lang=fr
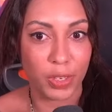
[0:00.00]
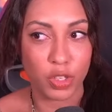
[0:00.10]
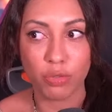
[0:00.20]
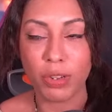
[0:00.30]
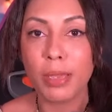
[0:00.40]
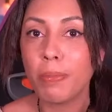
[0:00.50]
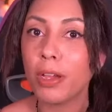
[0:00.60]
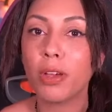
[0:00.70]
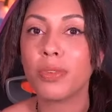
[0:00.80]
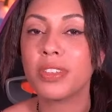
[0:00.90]
je voyais pas
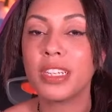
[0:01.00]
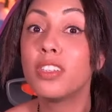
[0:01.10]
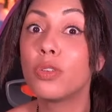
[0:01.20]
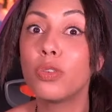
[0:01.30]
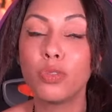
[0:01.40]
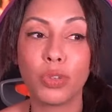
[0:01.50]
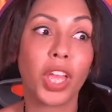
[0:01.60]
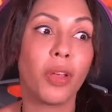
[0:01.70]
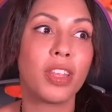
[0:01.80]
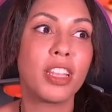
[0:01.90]
comment ça allait se
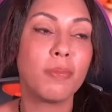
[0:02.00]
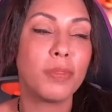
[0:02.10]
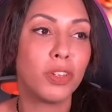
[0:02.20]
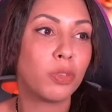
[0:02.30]
clôturer en un épisode.